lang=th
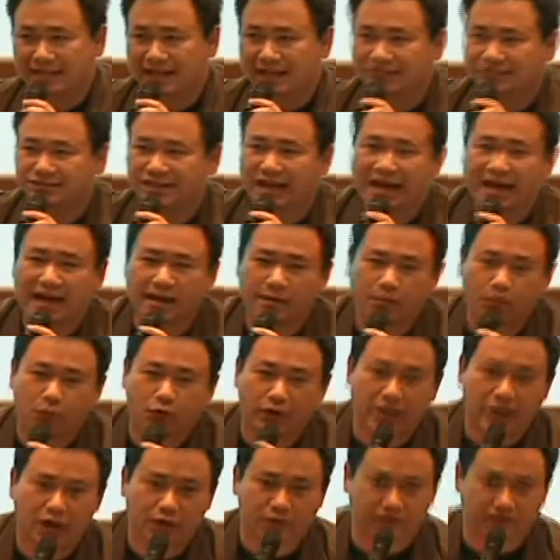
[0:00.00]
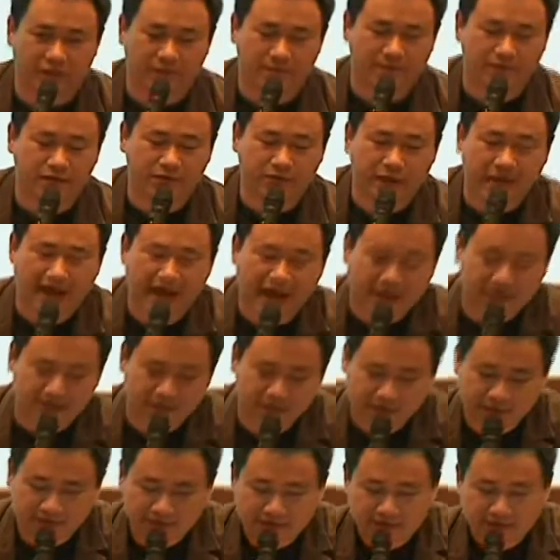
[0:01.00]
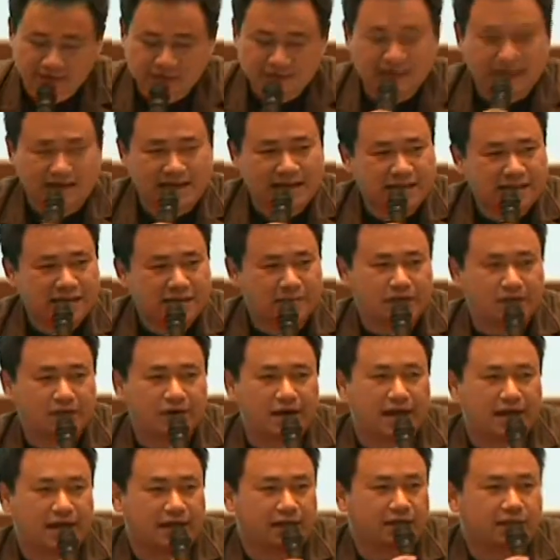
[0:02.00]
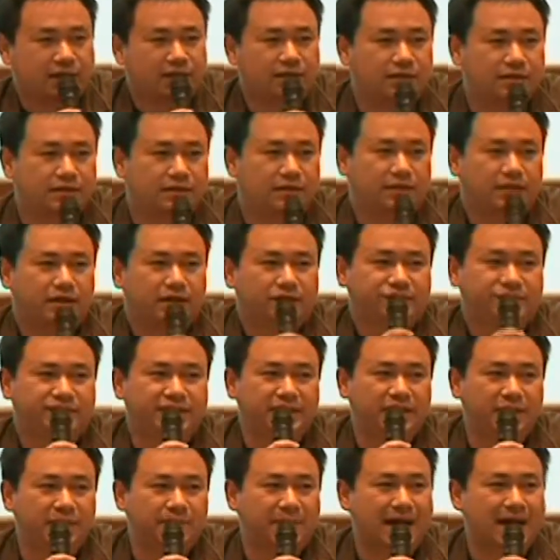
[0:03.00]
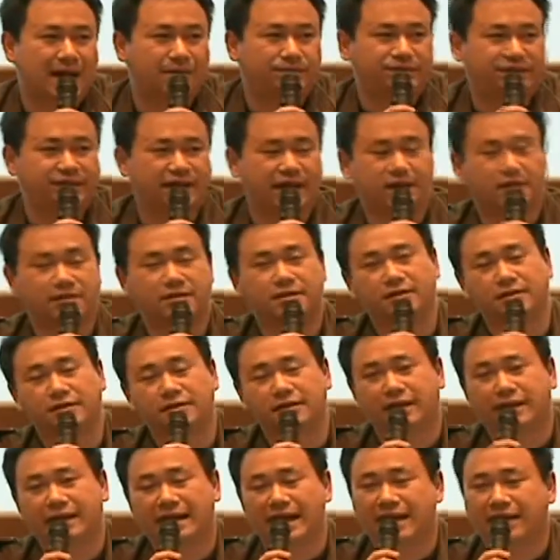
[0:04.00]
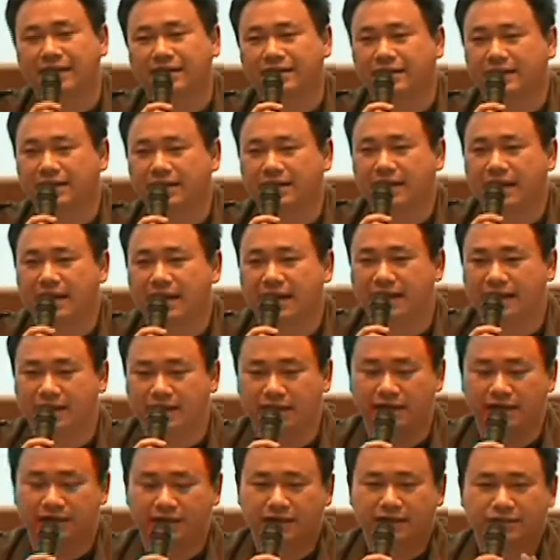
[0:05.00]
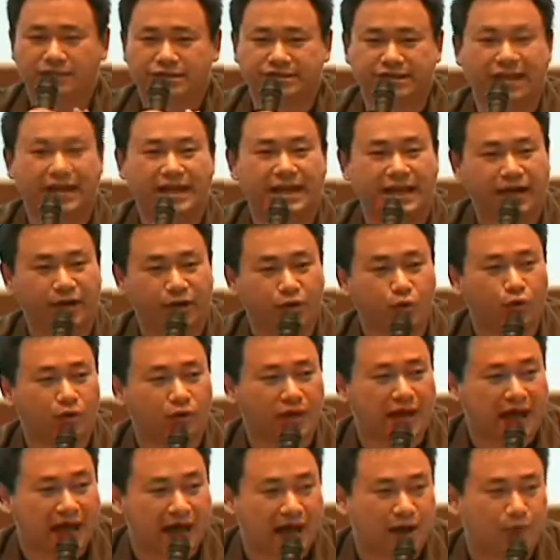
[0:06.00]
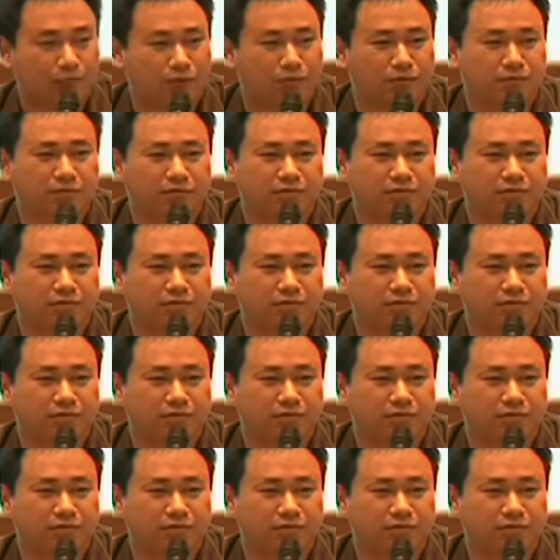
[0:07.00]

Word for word: ลาจะสร้างโมเดลทีมันยุ่งยากแต่นั้นยังไม่เท่าไหร่สิ่งที่ปาบเซียนคือครั้งที่ให้ใส่กระดูกเท้า